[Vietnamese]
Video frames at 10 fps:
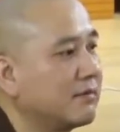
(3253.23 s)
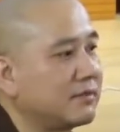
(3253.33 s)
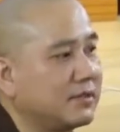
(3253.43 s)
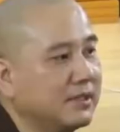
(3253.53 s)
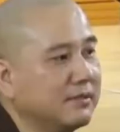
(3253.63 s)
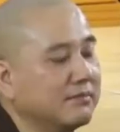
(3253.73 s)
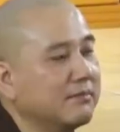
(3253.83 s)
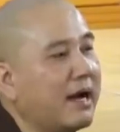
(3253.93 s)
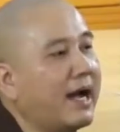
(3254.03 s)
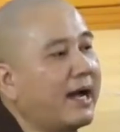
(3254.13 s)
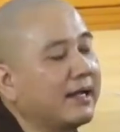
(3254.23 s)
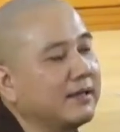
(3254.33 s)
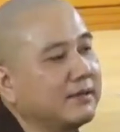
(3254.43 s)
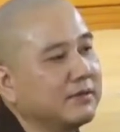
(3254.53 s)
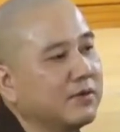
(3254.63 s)
Trình
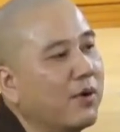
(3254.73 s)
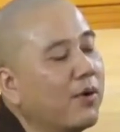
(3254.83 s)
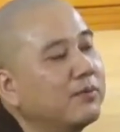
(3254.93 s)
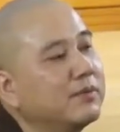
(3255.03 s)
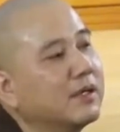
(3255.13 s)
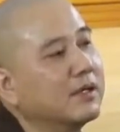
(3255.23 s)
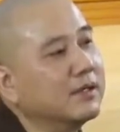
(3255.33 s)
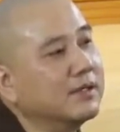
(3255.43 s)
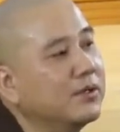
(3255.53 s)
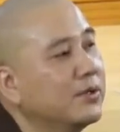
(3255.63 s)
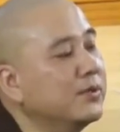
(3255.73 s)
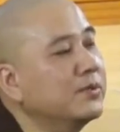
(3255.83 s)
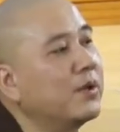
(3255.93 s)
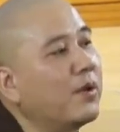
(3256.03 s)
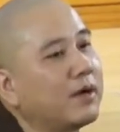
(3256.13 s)
bày, ngôn ngữ lưu
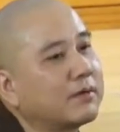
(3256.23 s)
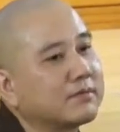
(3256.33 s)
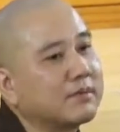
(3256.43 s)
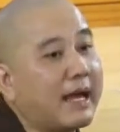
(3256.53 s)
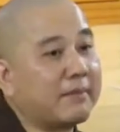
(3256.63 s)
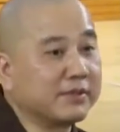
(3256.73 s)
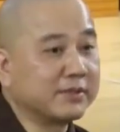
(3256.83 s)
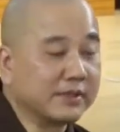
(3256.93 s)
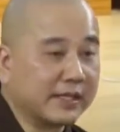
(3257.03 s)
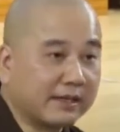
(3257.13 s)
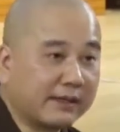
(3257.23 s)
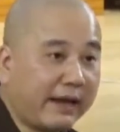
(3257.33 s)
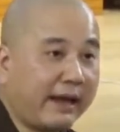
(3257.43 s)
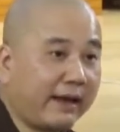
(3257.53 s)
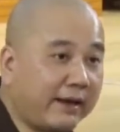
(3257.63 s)
loát, làm cho người ta
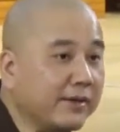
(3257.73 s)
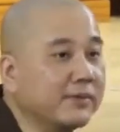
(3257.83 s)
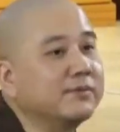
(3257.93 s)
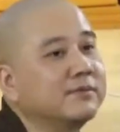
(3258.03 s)
nghe hiểu.